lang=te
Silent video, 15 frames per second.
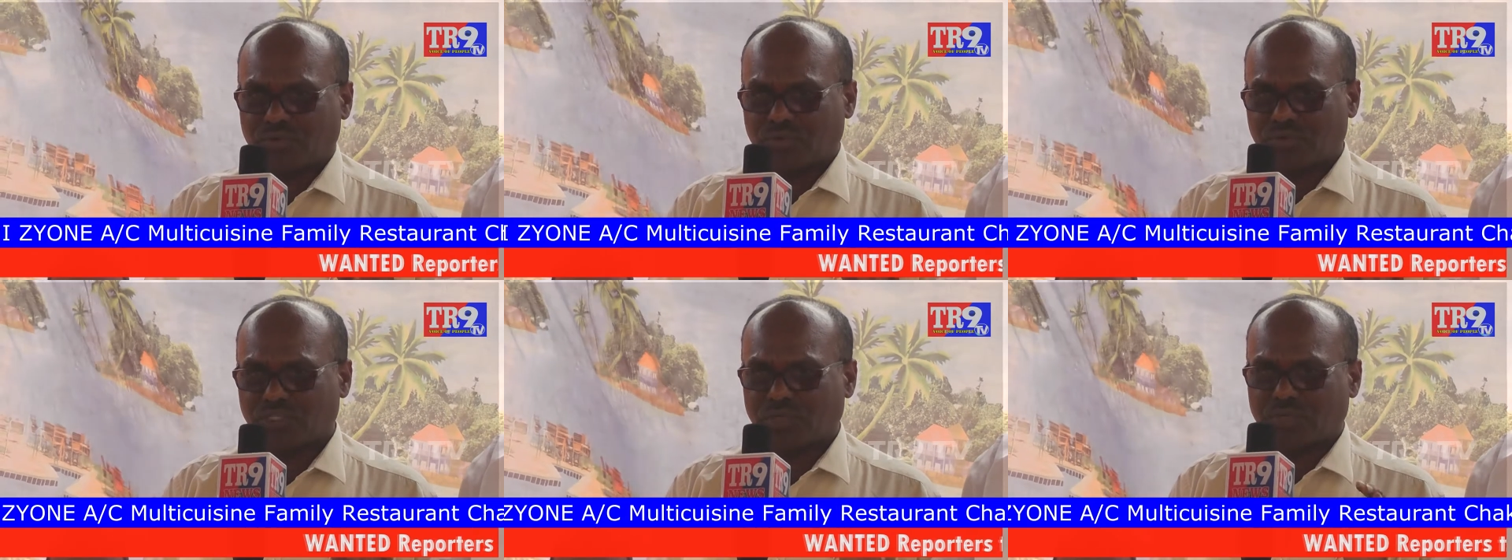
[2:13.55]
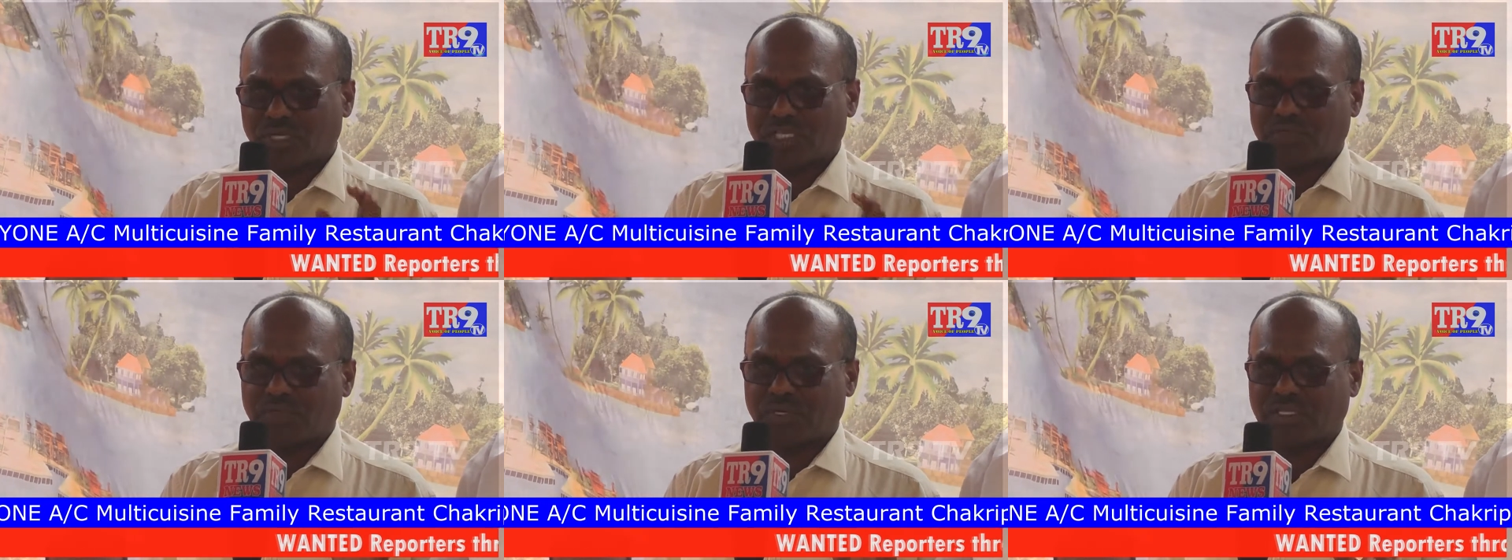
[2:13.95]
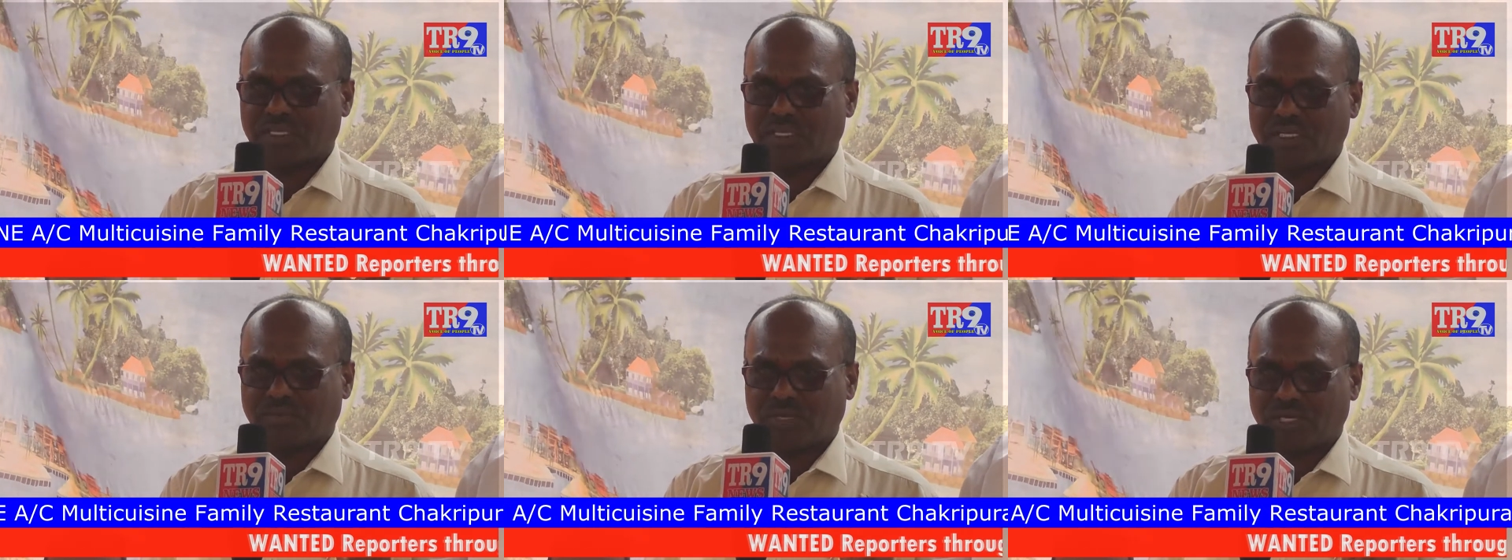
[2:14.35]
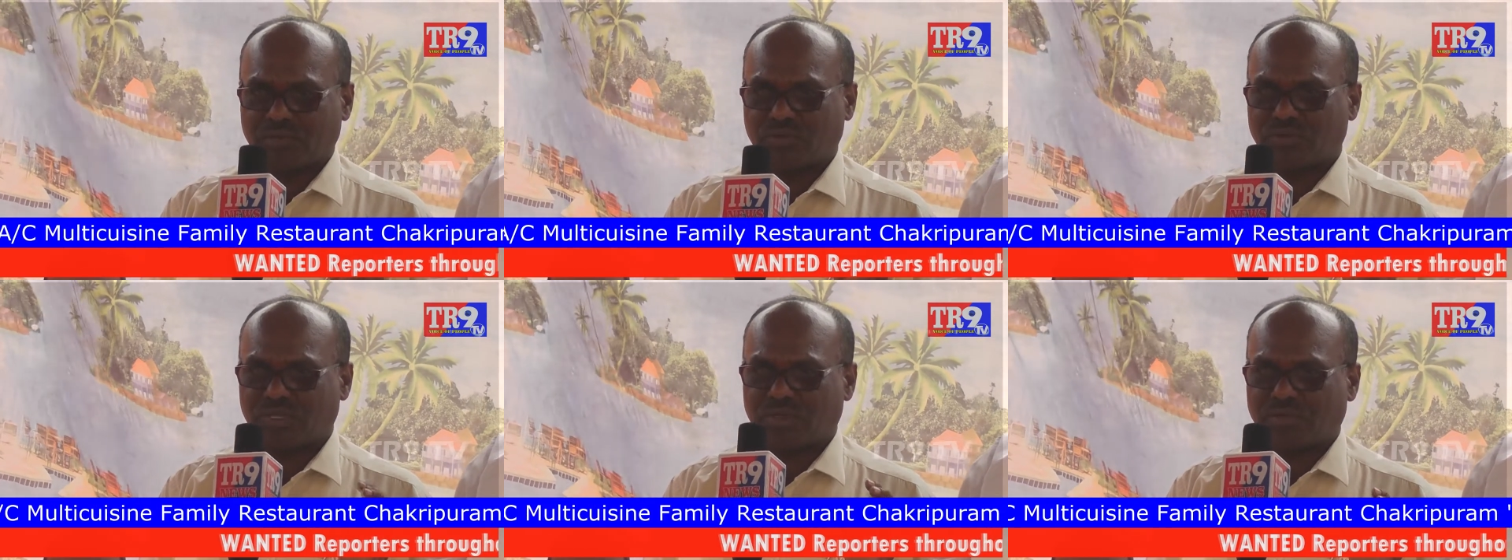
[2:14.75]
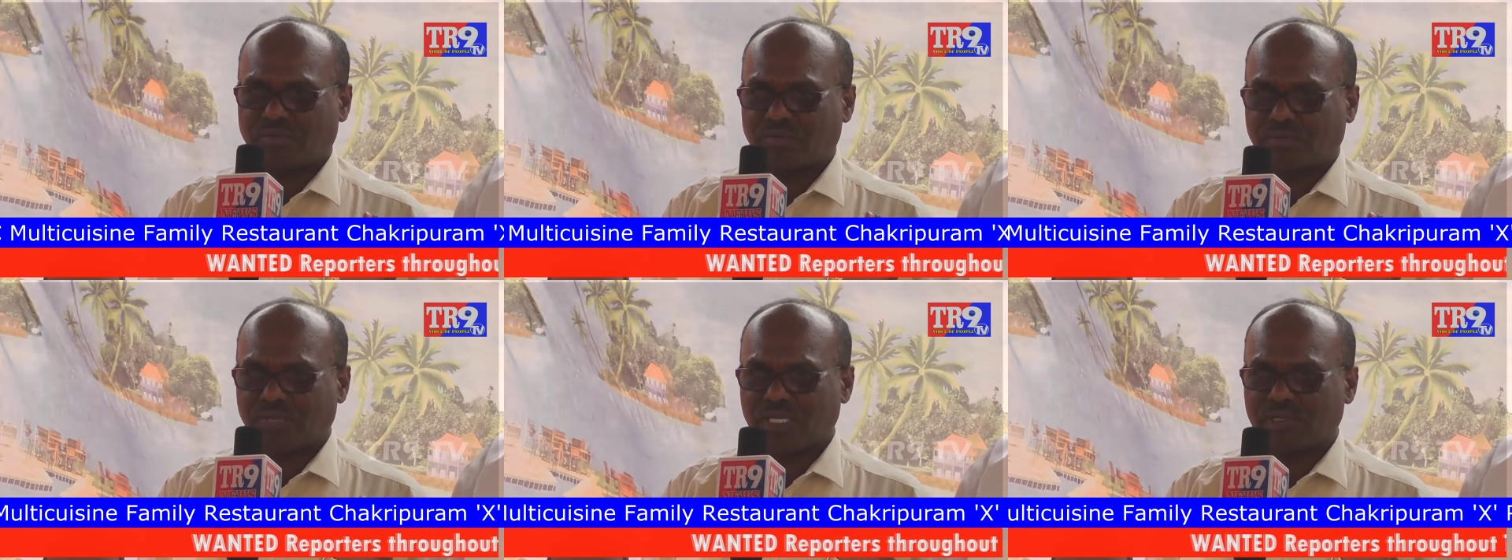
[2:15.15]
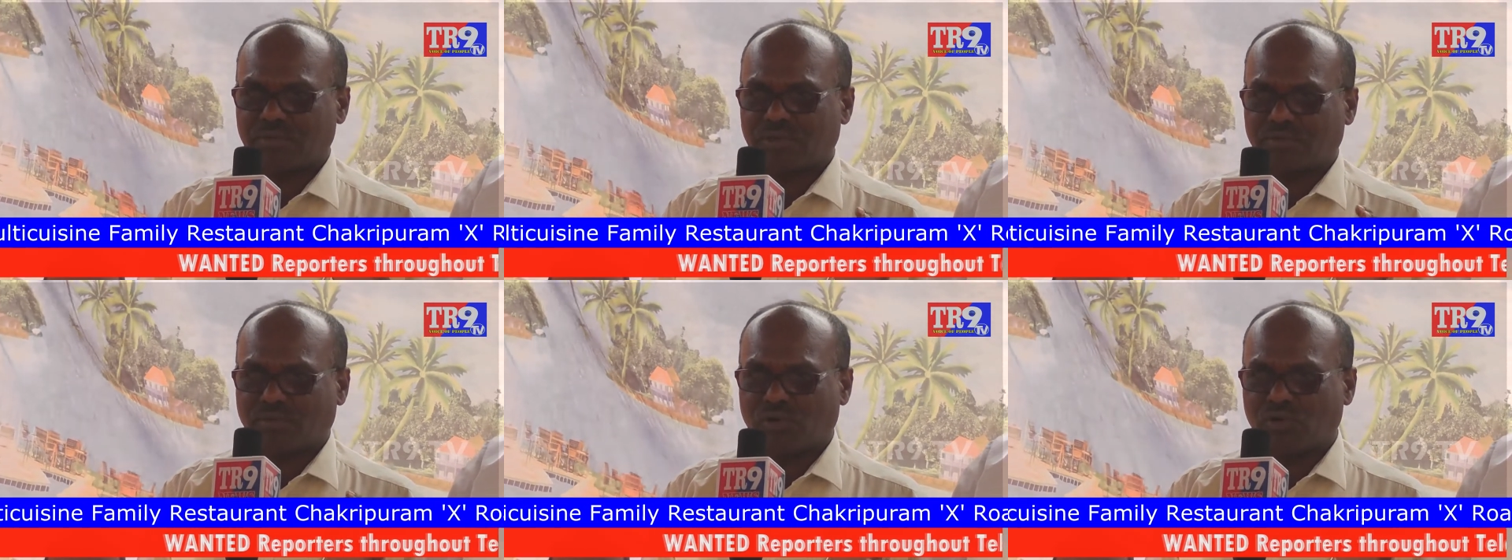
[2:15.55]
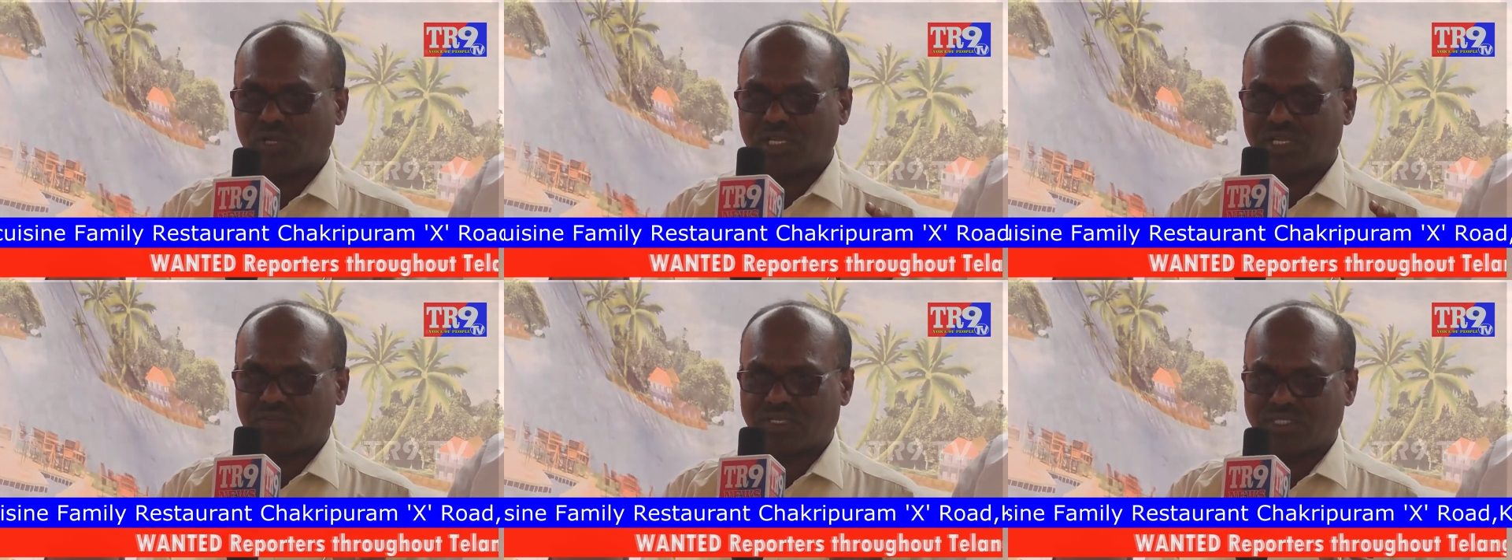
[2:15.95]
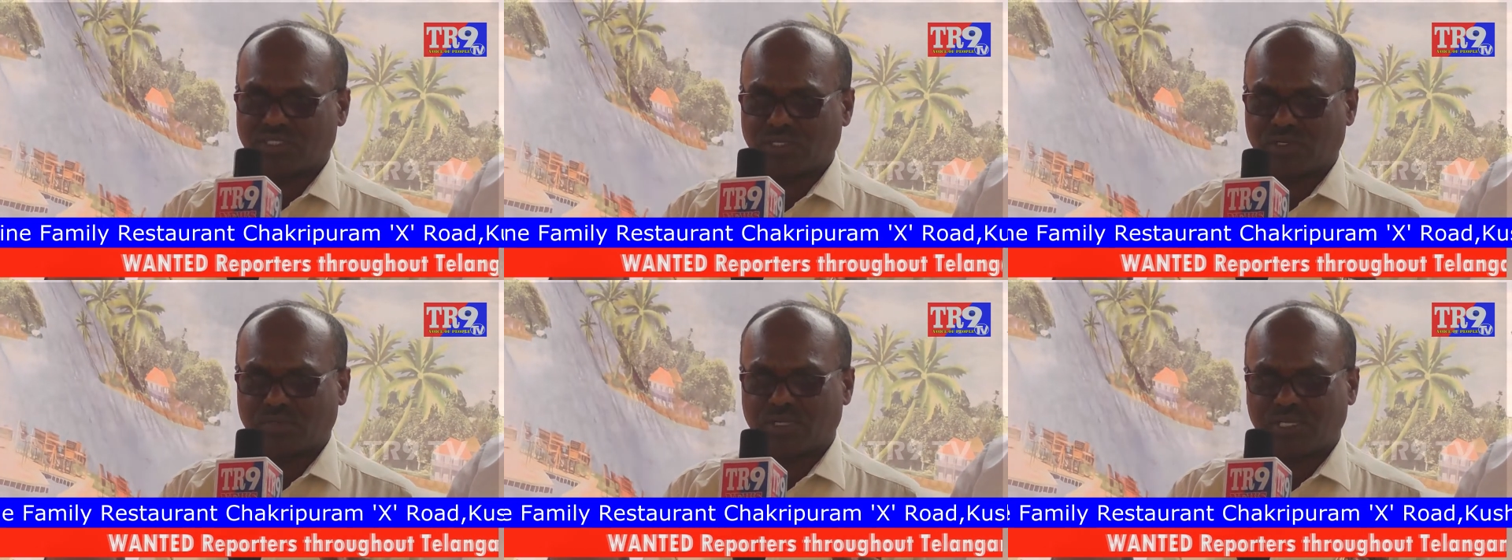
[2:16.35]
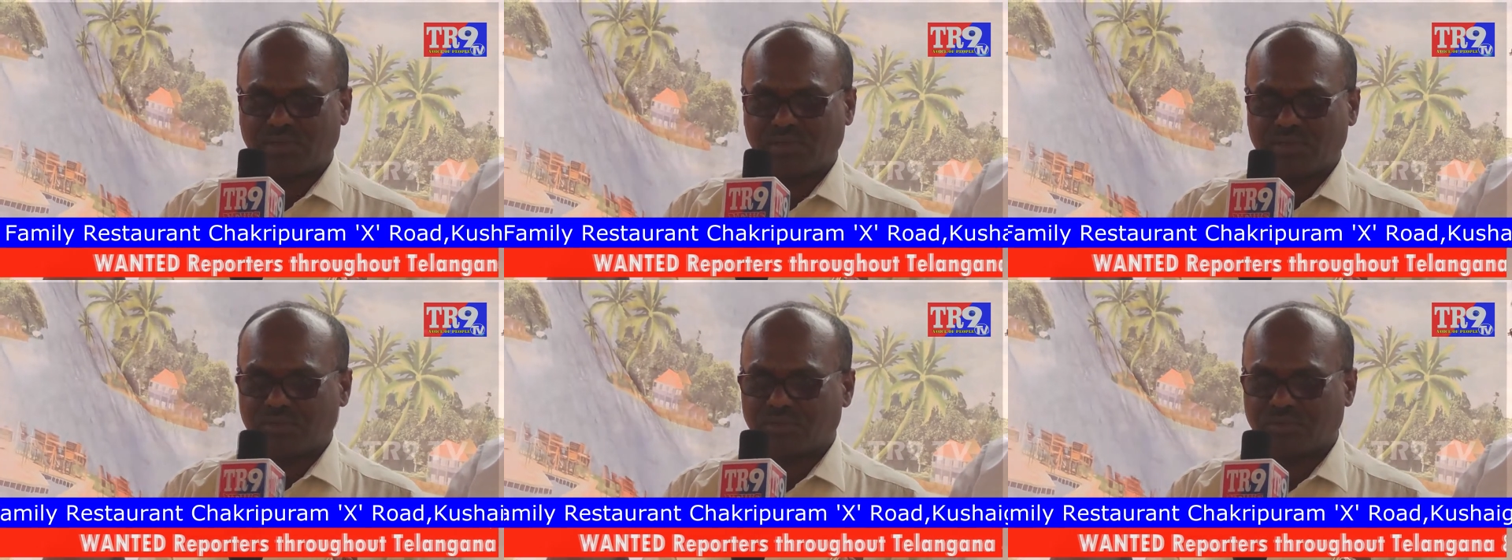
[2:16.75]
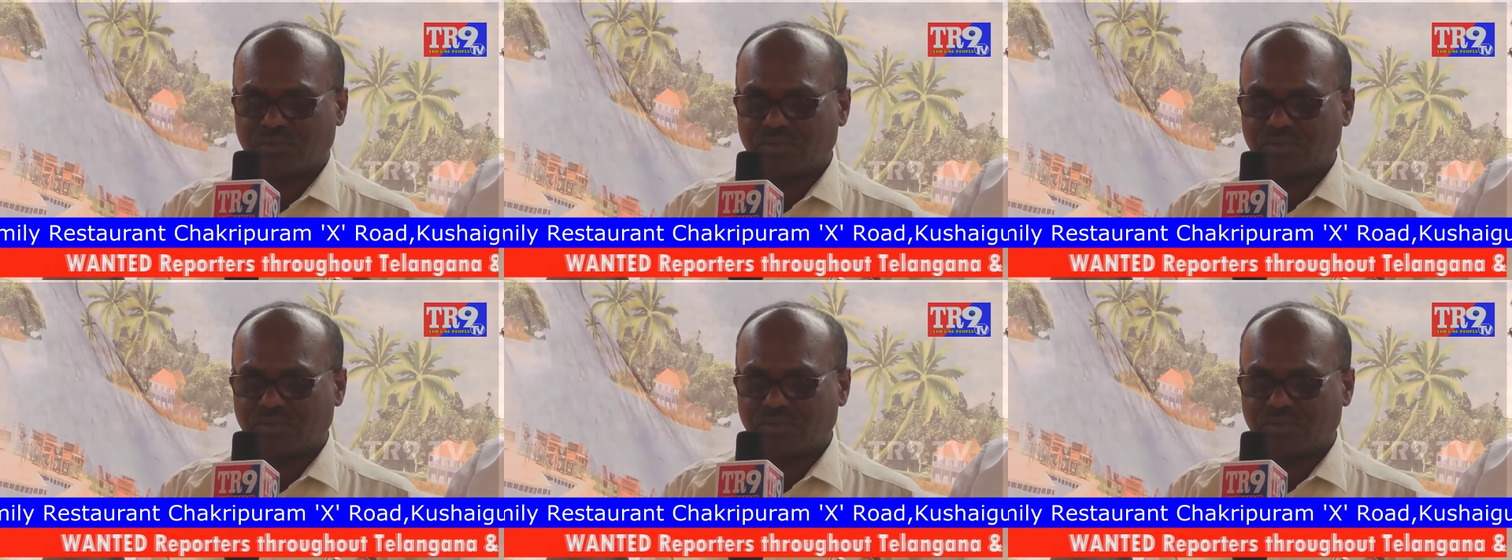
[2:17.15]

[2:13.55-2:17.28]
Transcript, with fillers: యుద్ధ ప్రాతిపాదికన మాకున్న మినిమం మౌలిక వసతులు మేమేం